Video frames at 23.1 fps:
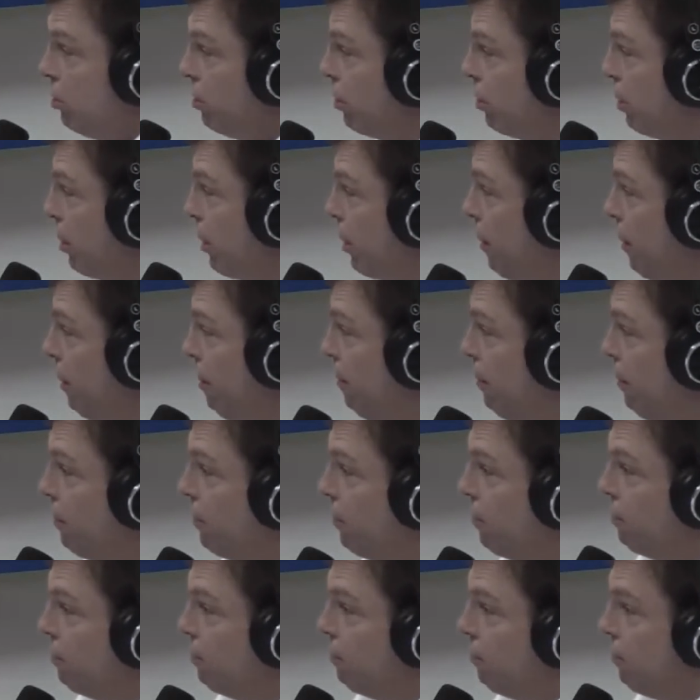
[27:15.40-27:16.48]
текстов, Сергей
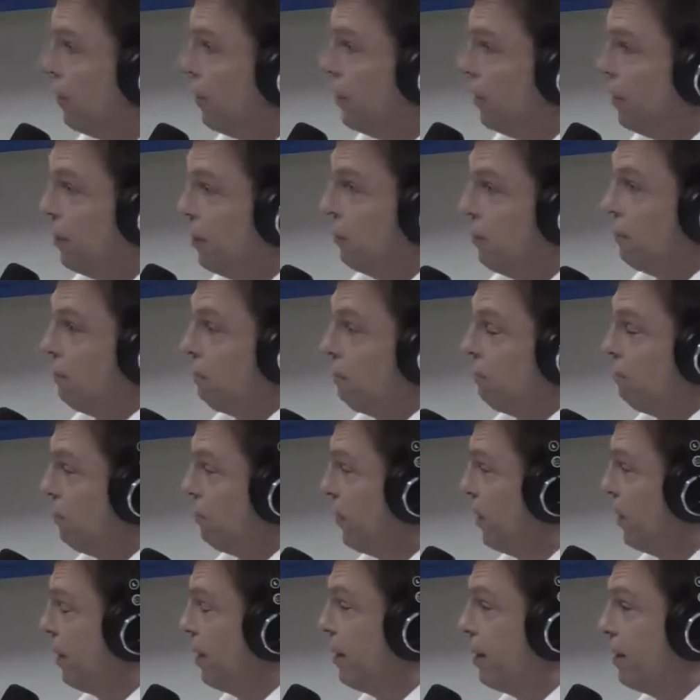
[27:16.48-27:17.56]
Андреевич, что уши и
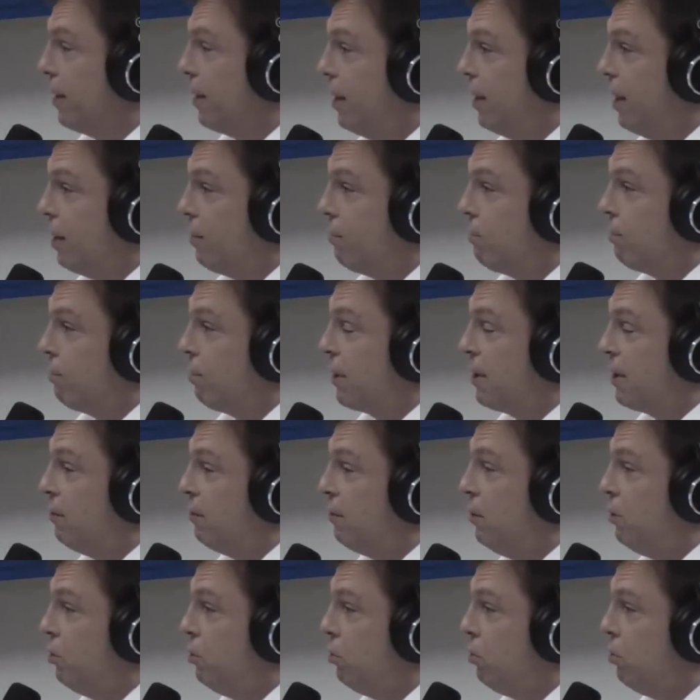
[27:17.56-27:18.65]
забыть. Тексты, да. да.
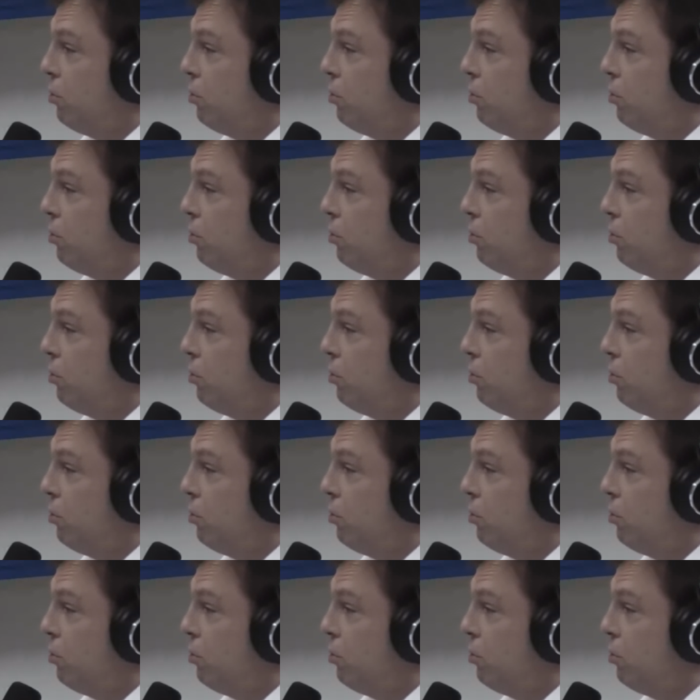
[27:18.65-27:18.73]
Посвящен